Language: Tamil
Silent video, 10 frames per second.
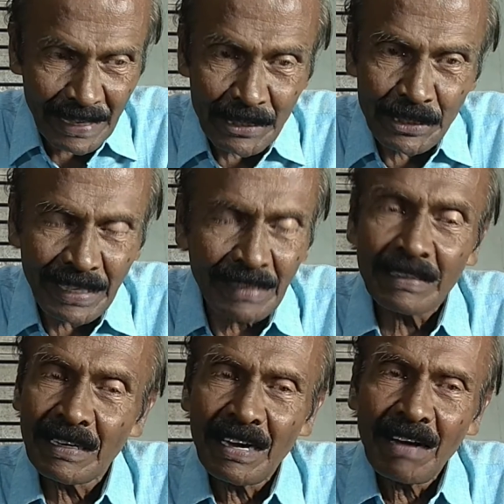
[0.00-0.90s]
வரைஞ்சி
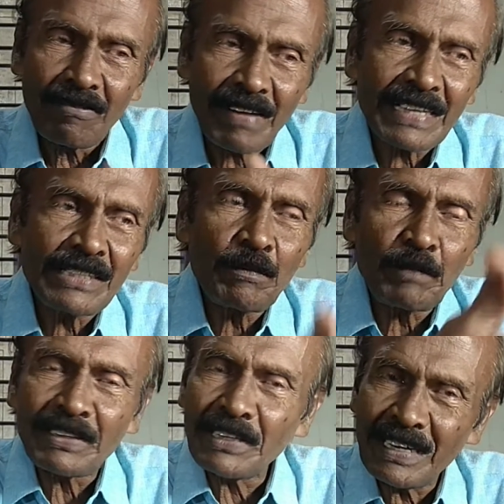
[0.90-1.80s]
வரைஞ்சி
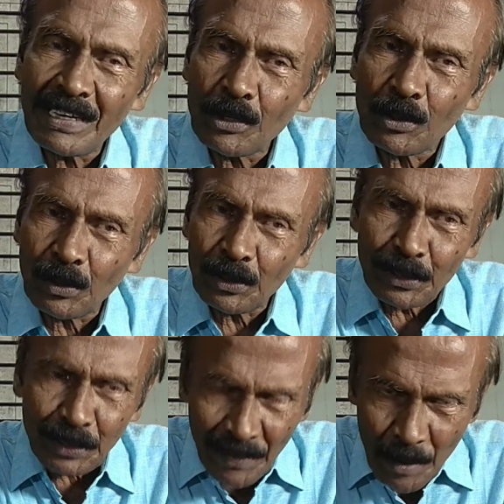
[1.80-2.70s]
பத்திரிக்கைக்கு
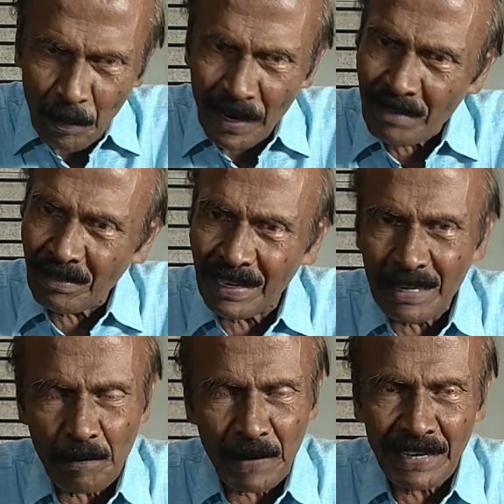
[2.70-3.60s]
கொடுத்துட்டு அந்த பணம்
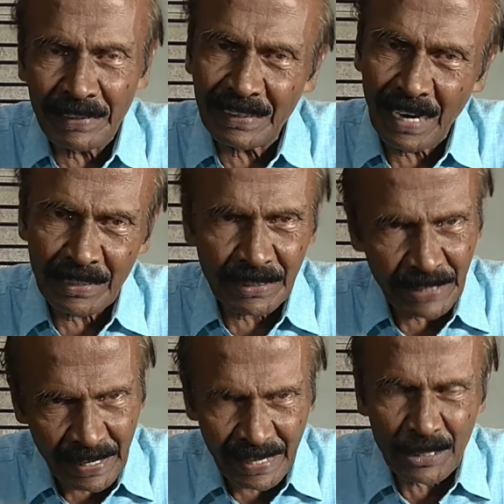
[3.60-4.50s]
வாங்கி பெயிண்ட்டு காசு
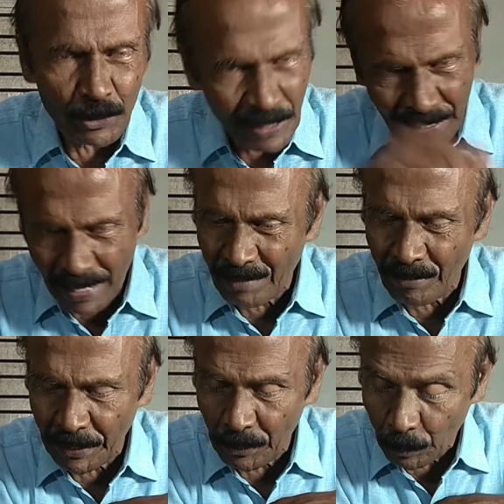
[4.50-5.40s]
தரேன்னு சொல்லி கடை
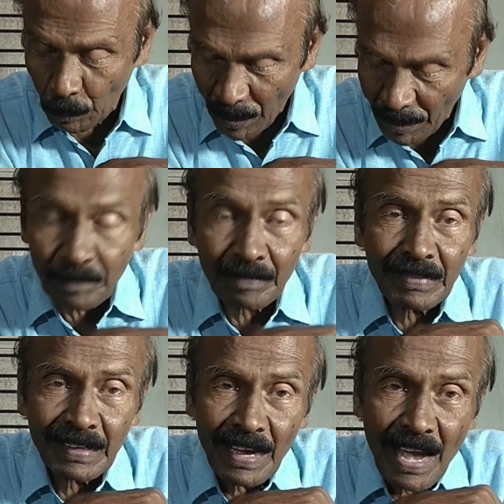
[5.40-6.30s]
வாங்கிட்டு வந்துடுவான்
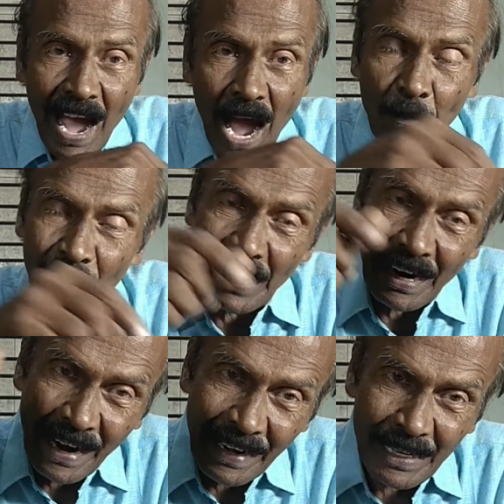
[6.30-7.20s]
அப்போ அந்த
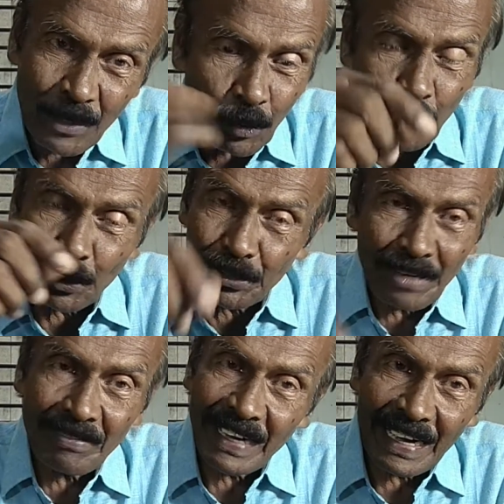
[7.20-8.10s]
கடன்
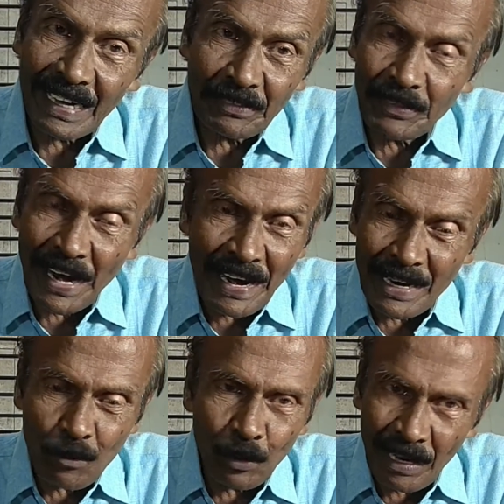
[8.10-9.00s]
கொடுத்தவன்
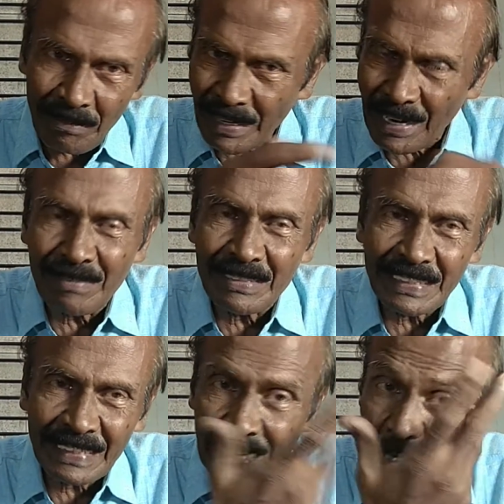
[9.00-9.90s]
தேடி உள்ளே வரான்னு
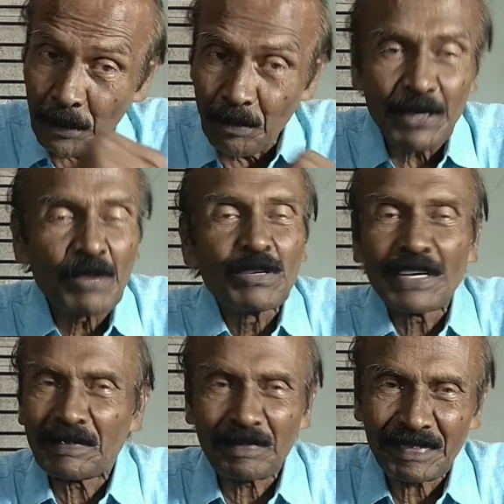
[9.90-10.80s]
வச்சுங்க கண்டுபிடிக்க
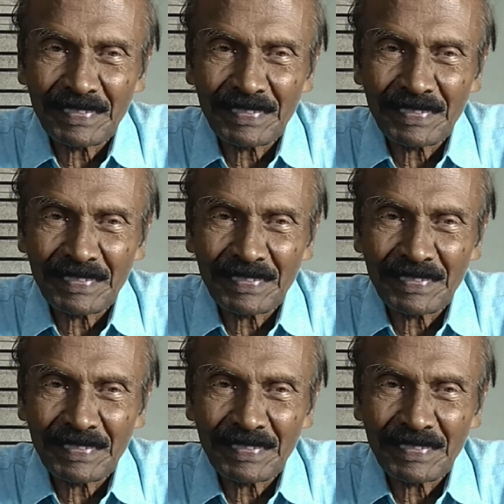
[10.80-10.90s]
முடியாது